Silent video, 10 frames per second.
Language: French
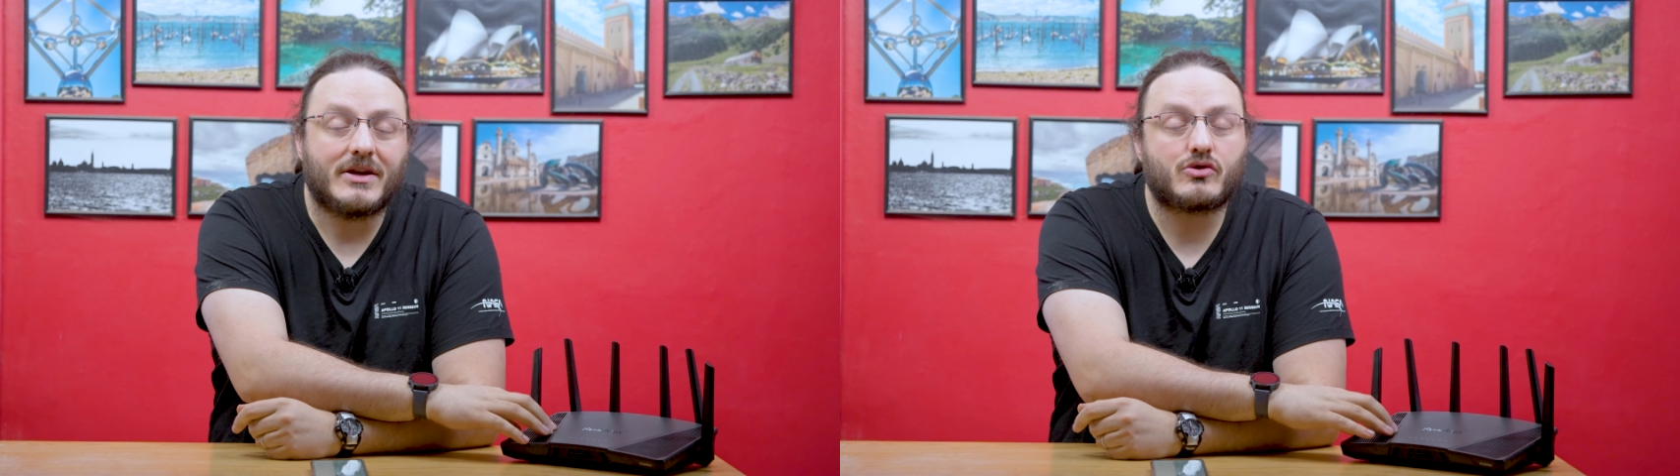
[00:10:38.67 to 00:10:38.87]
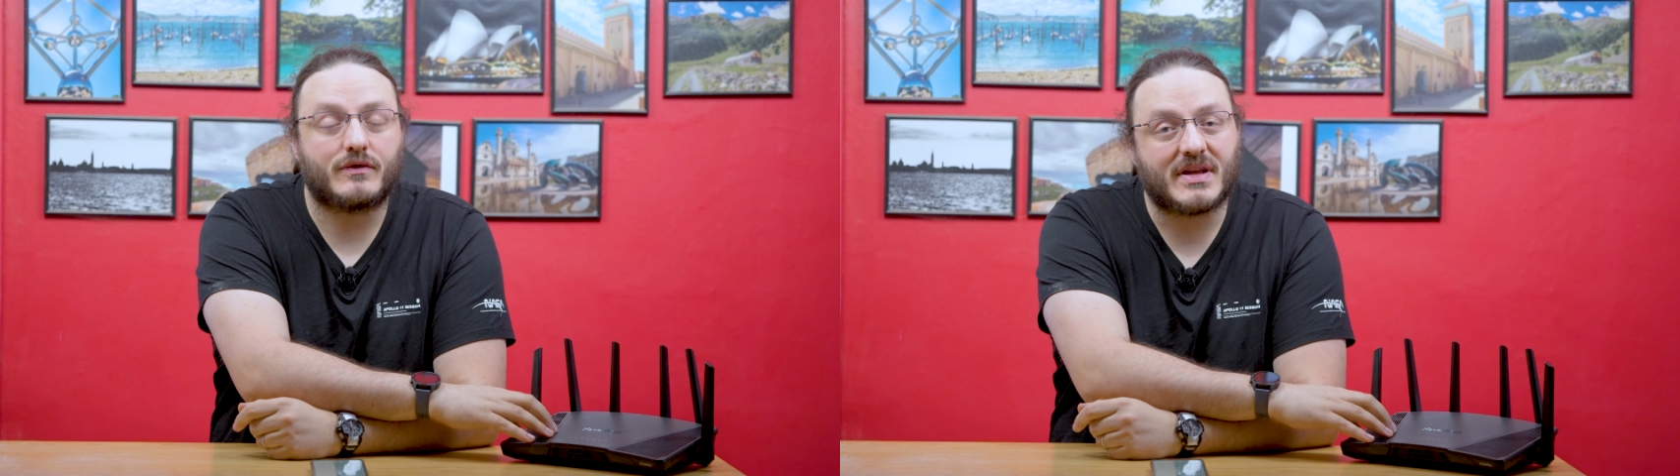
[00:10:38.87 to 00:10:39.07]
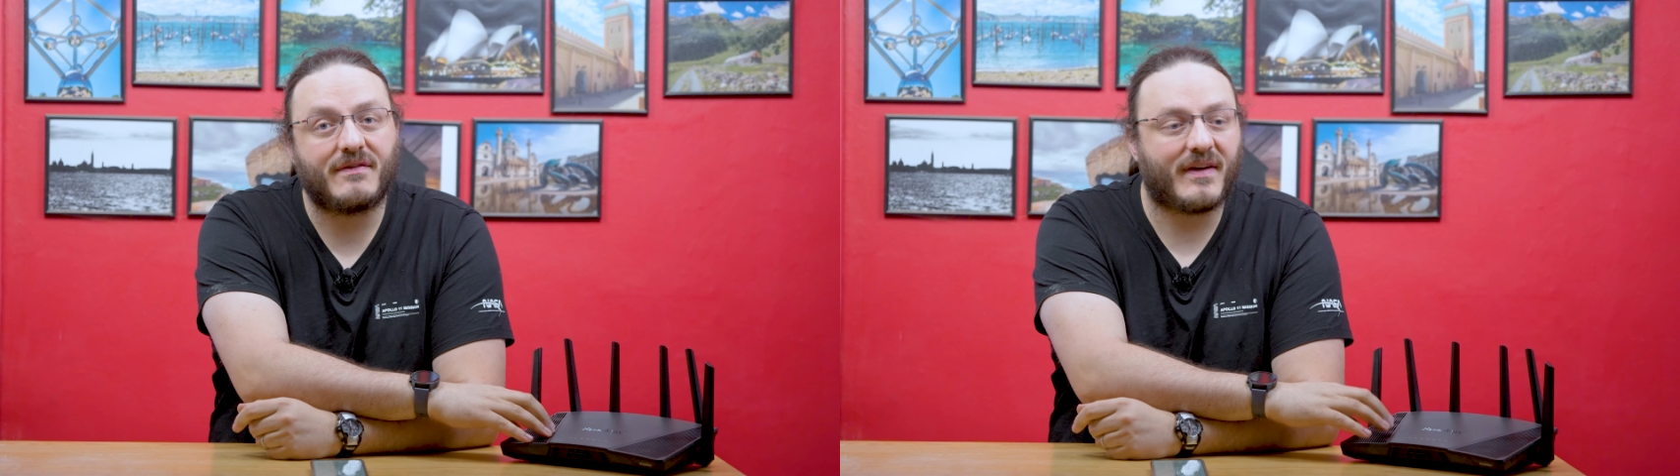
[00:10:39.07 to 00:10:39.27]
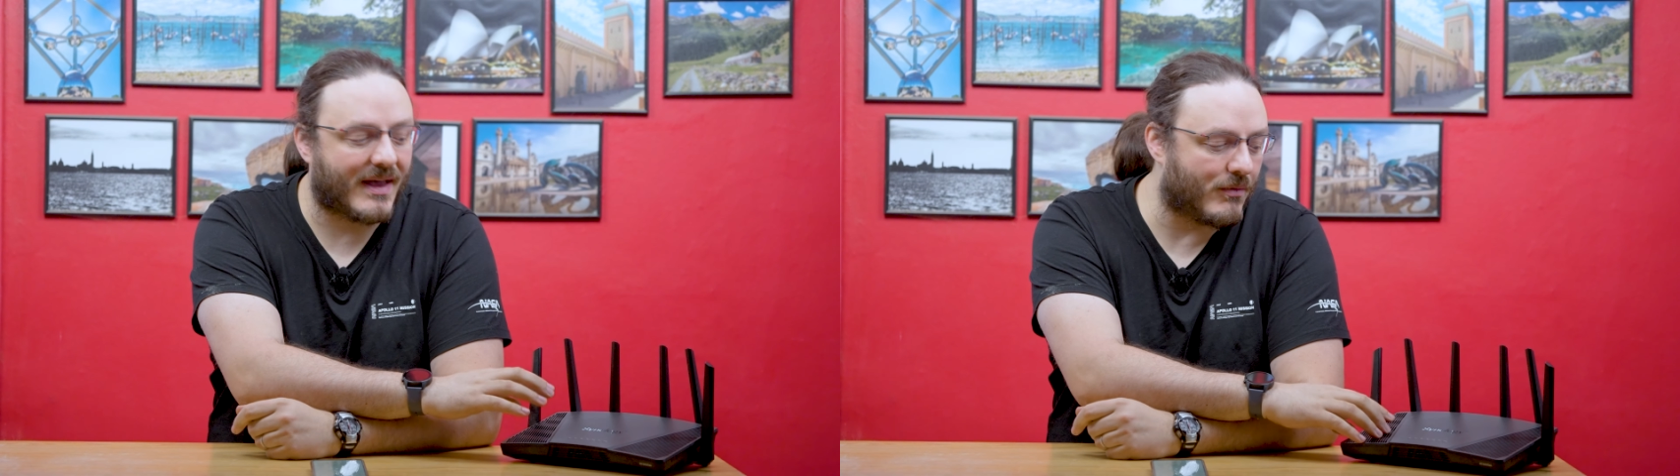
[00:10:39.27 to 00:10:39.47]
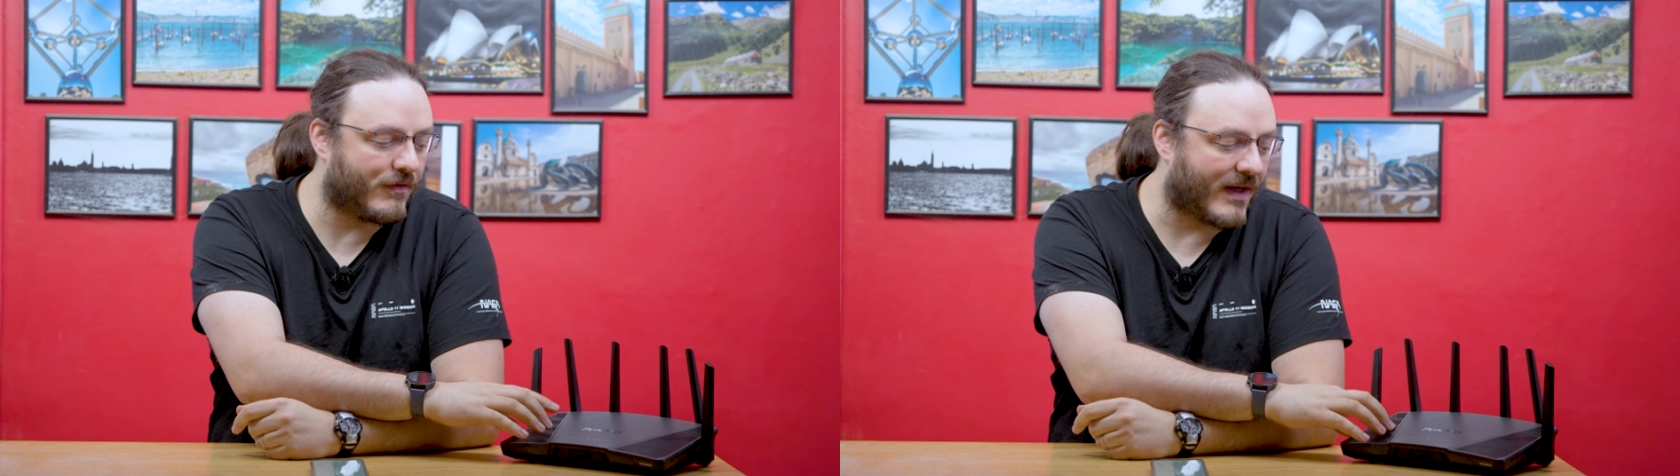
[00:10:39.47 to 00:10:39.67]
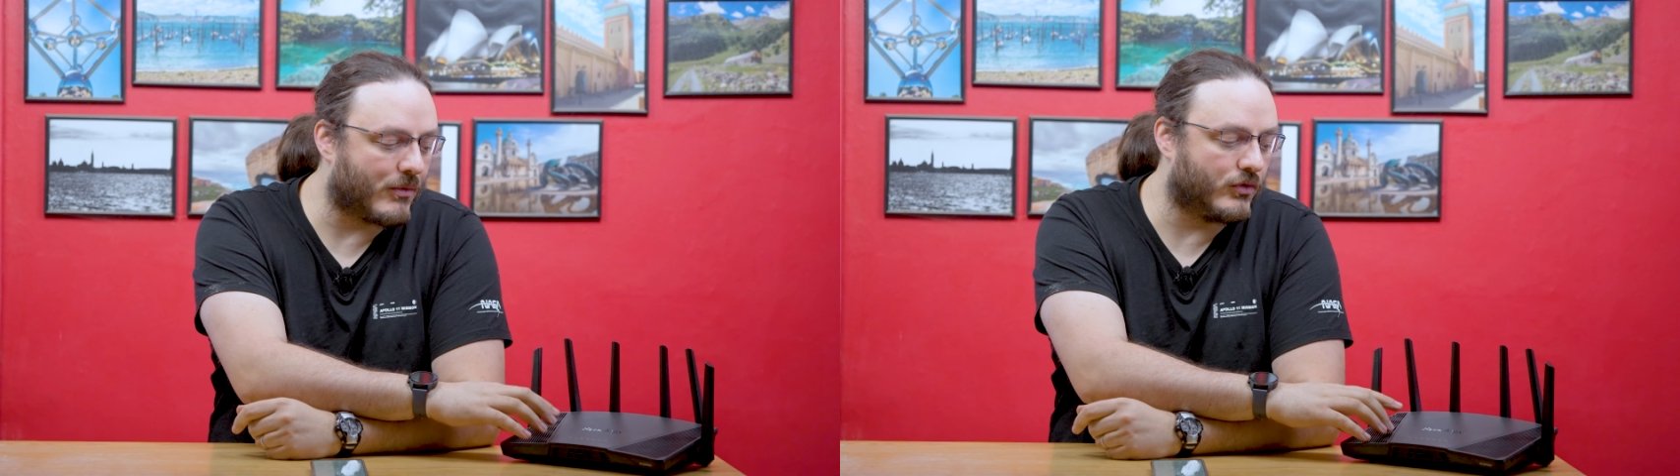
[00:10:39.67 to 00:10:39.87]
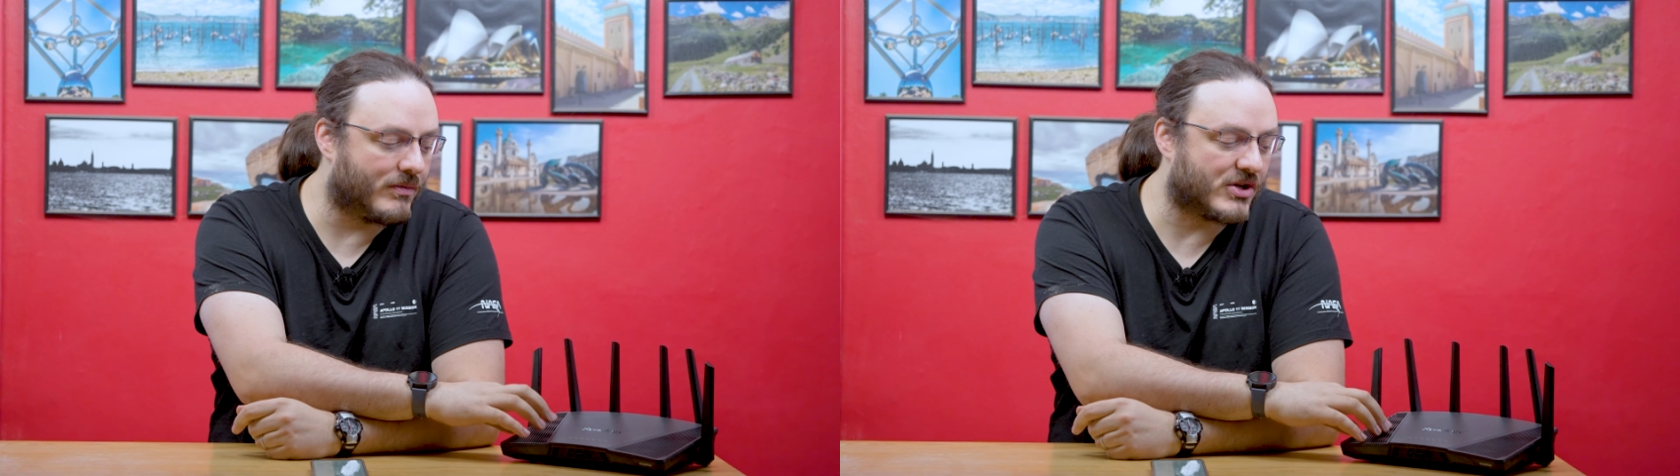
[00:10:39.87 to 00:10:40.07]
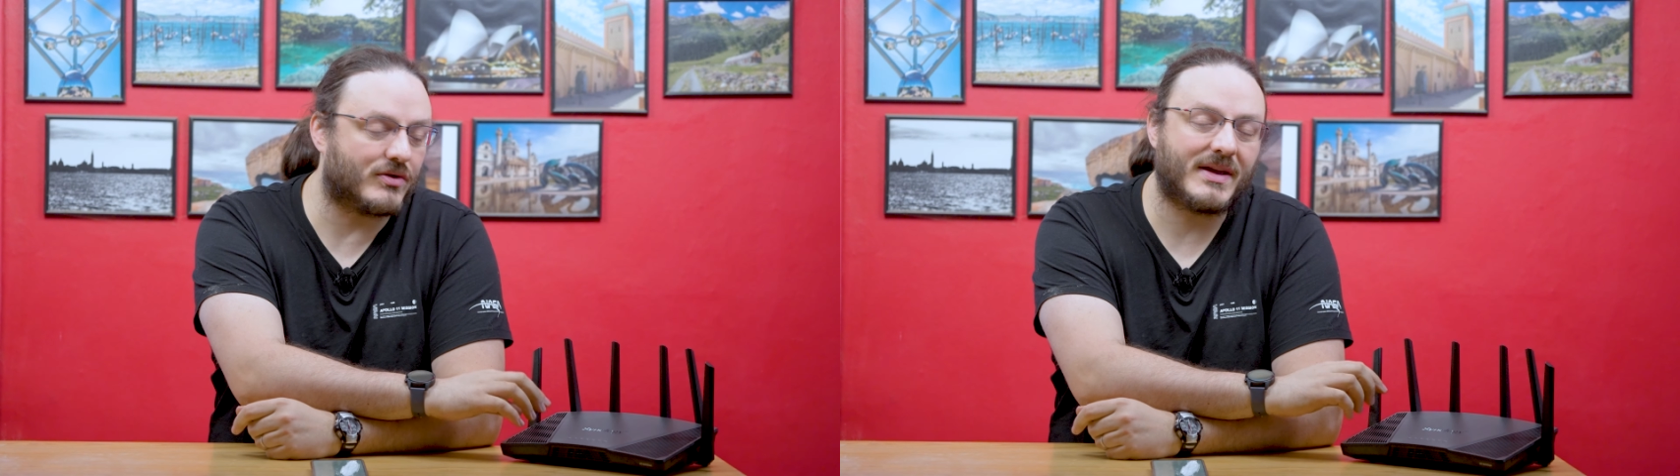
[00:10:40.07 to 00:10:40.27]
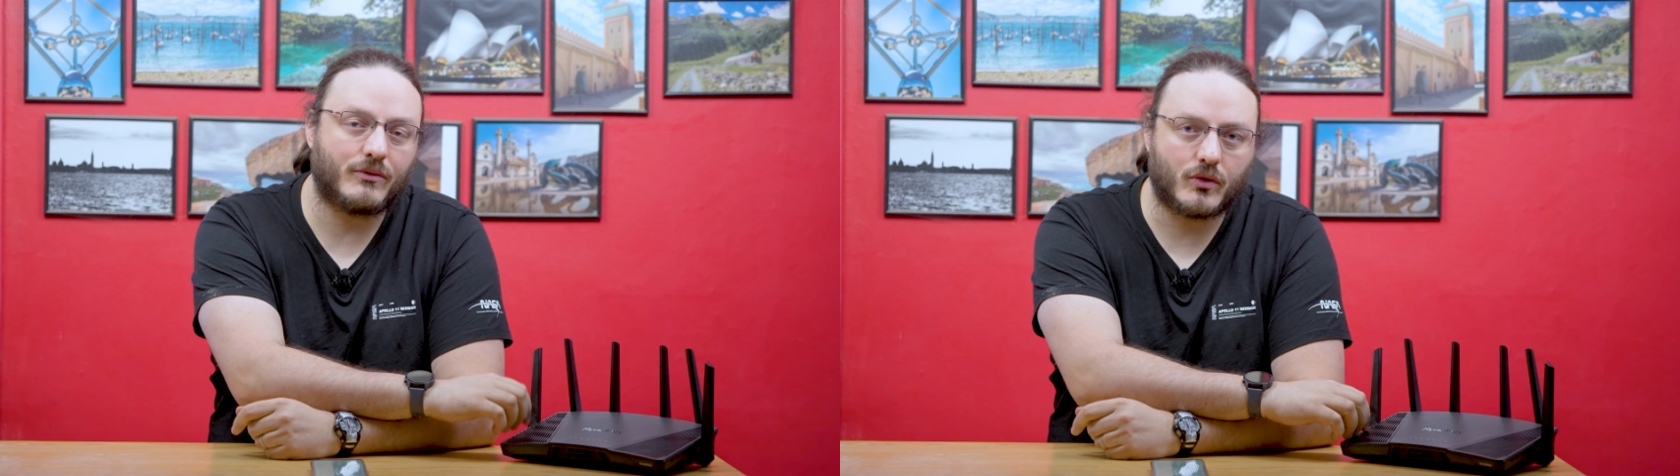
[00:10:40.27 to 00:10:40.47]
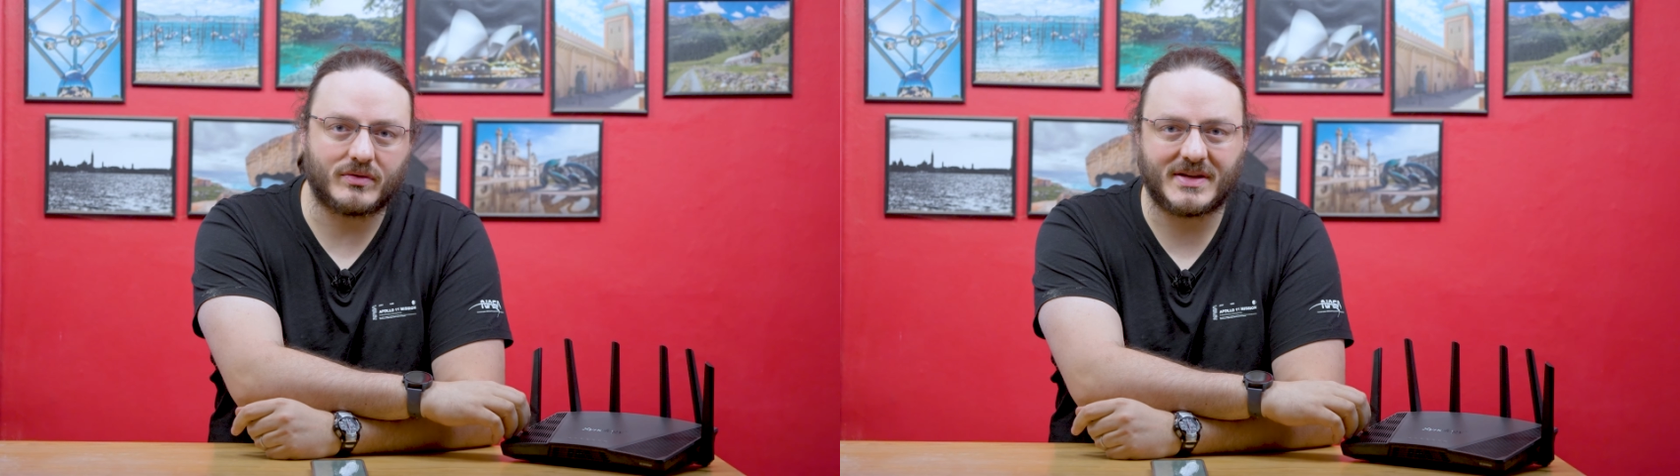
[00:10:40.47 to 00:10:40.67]
je trouve ça vraiment, vraiment dommage en termes
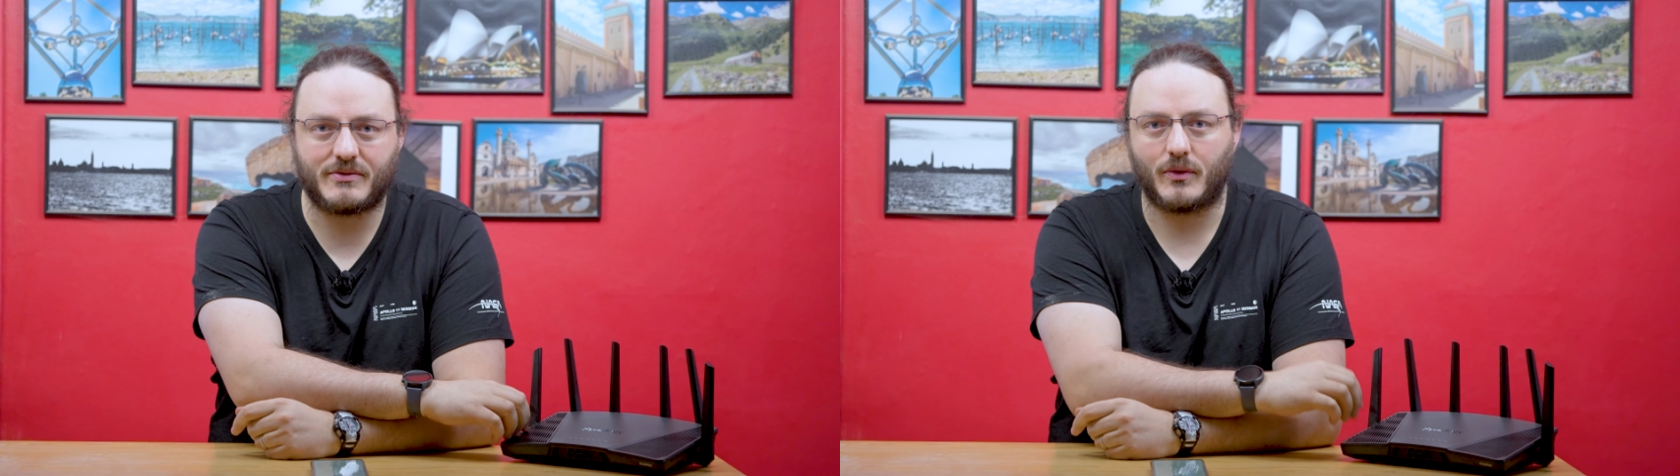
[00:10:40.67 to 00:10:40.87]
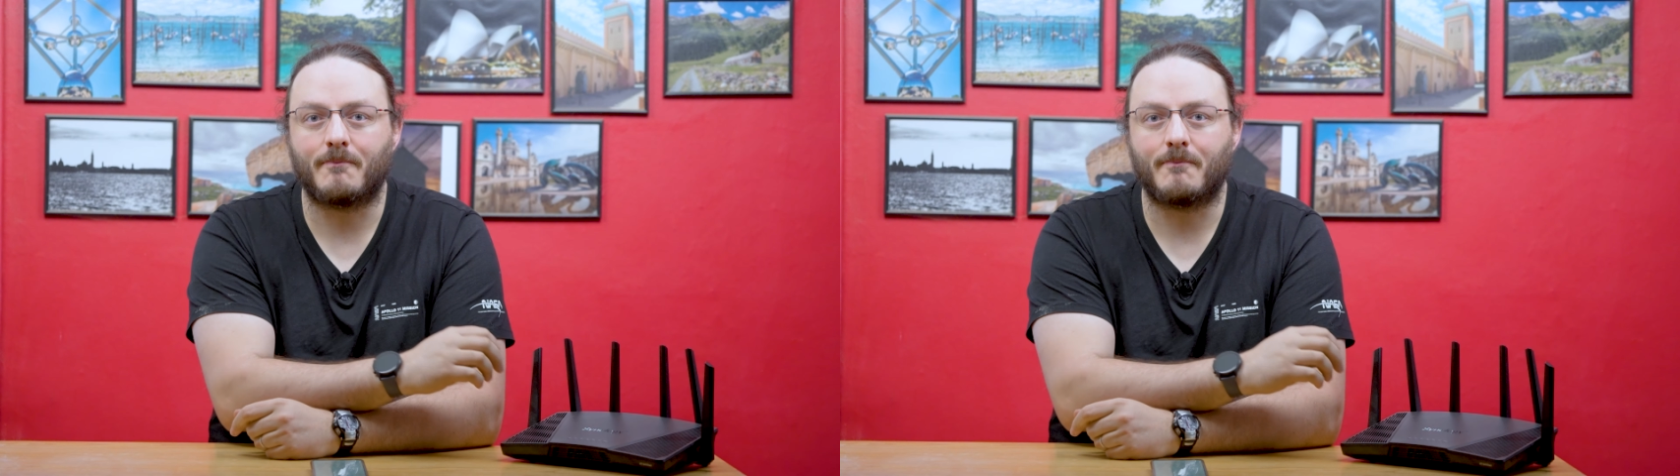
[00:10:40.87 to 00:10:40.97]
de conception.